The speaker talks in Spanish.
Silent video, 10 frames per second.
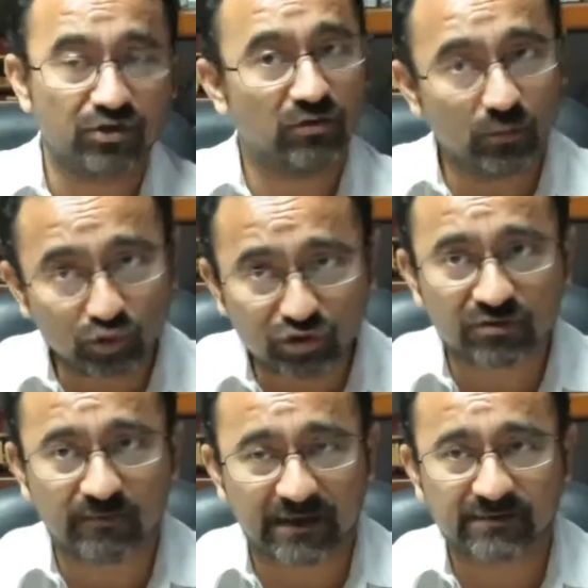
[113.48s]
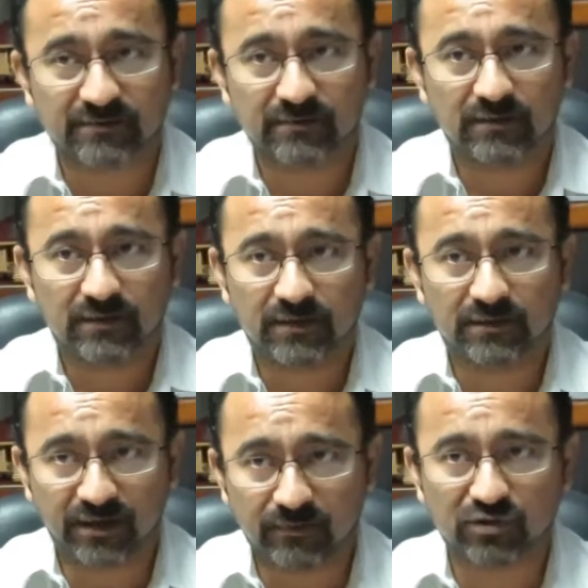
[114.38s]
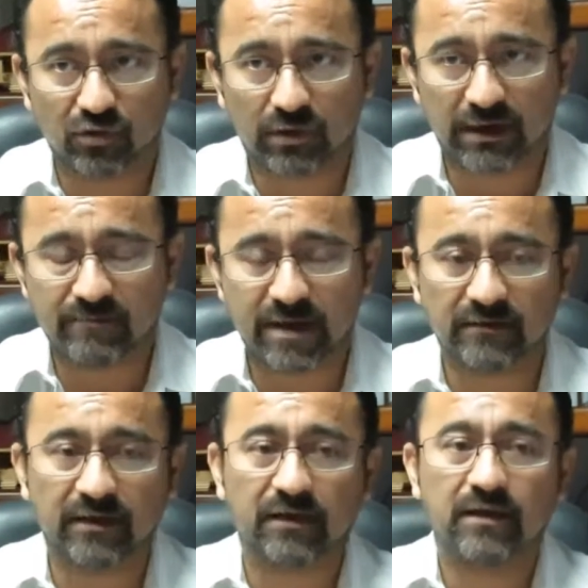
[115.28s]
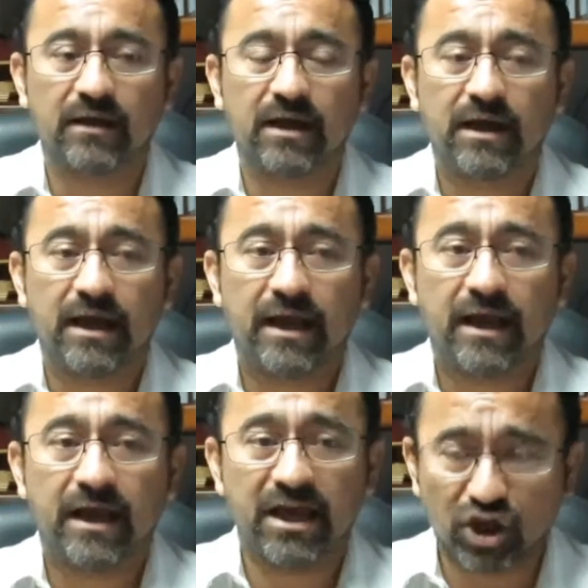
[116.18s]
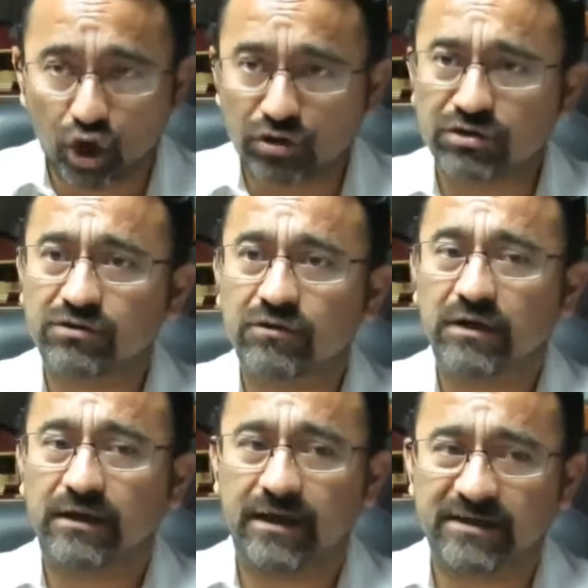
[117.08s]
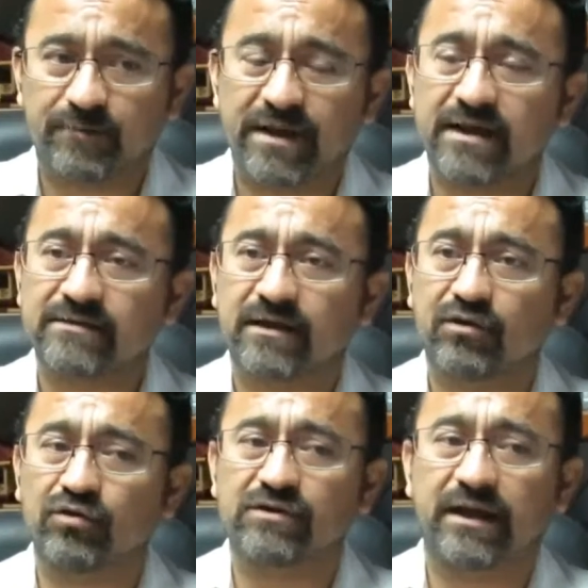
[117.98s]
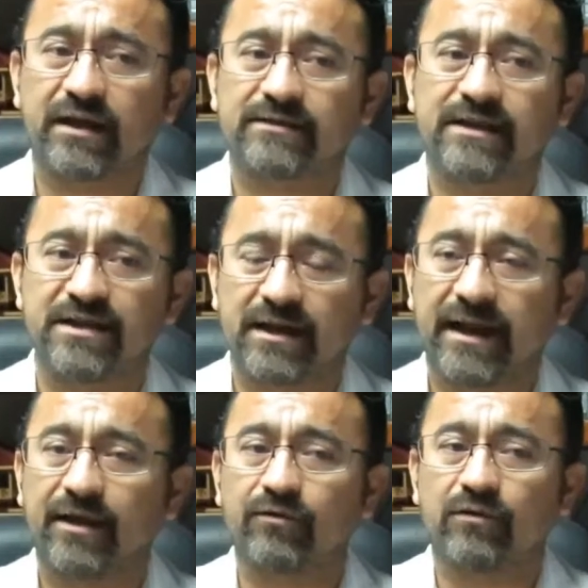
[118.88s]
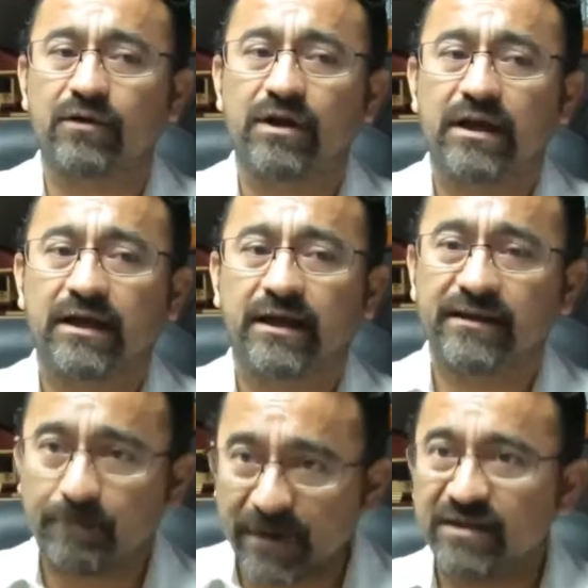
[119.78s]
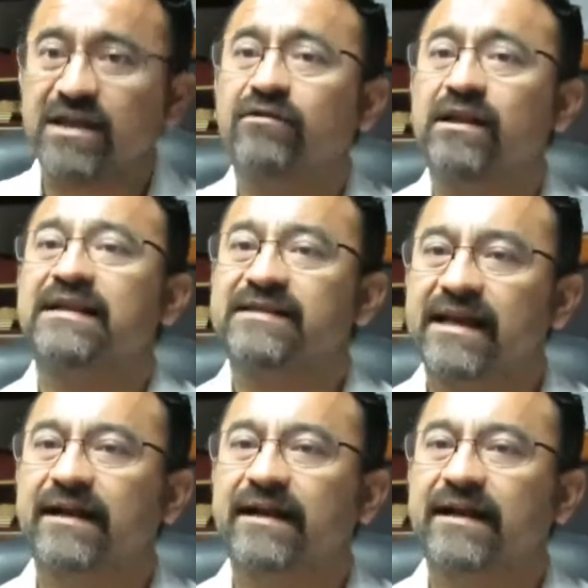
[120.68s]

sino en muchos más que tenemos localmente. Y dos, la experiencia nos ha señalado que dependiendo de las